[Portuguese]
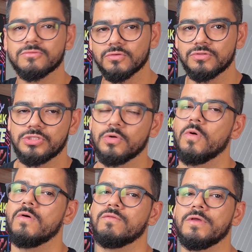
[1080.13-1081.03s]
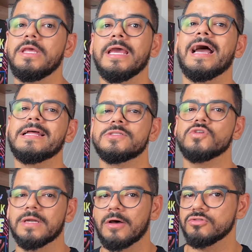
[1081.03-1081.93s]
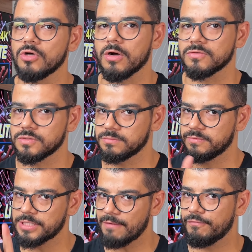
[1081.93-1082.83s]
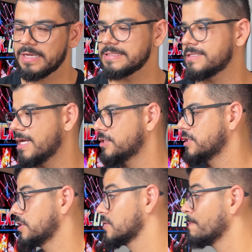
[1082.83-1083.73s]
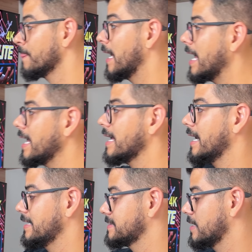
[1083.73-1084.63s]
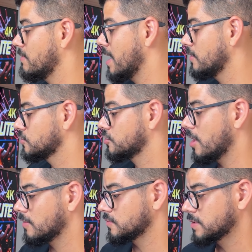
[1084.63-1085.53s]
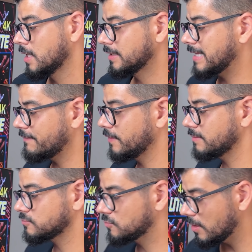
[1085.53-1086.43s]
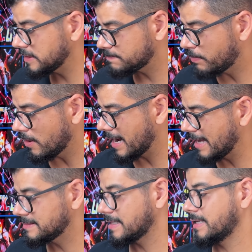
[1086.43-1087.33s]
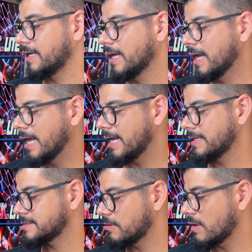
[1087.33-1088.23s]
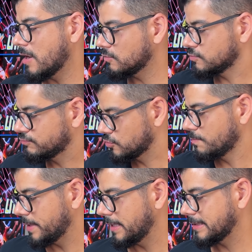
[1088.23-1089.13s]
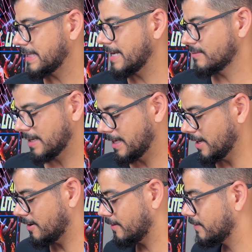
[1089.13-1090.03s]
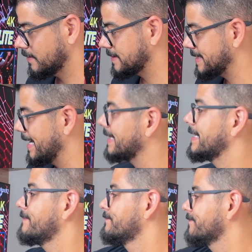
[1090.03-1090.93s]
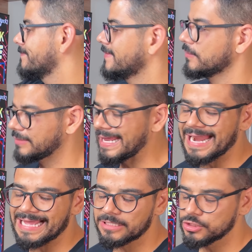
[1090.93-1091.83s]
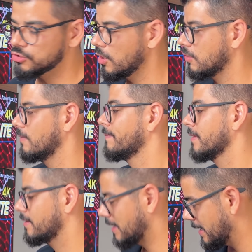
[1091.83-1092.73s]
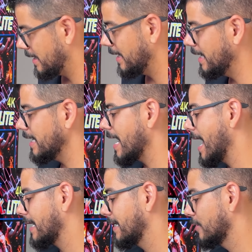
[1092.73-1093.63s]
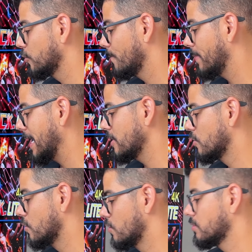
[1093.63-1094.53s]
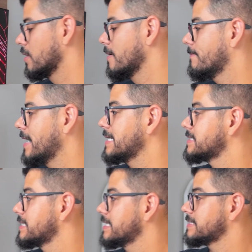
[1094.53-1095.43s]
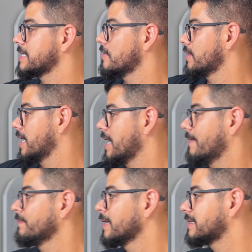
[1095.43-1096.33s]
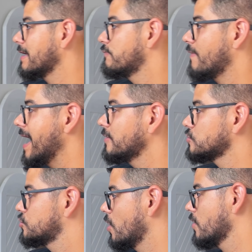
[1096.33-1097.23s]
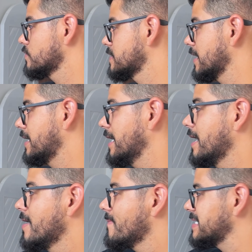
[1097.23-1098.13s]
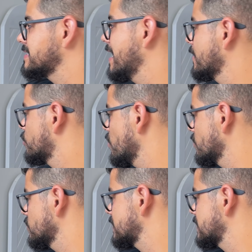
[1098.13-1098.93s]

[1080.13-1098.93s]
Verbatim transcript: tudo de novo e adicionar os jogos. Já fica ciente disso. Em relação aos jogos, teve dois poréns aqui. Em relação ao Super Nintendo aqui, ó, quando você entra, não tem nada de jogo. Né? E aqui no Play 1 Presta atenção que tem vários jogos aqui, mas nem todos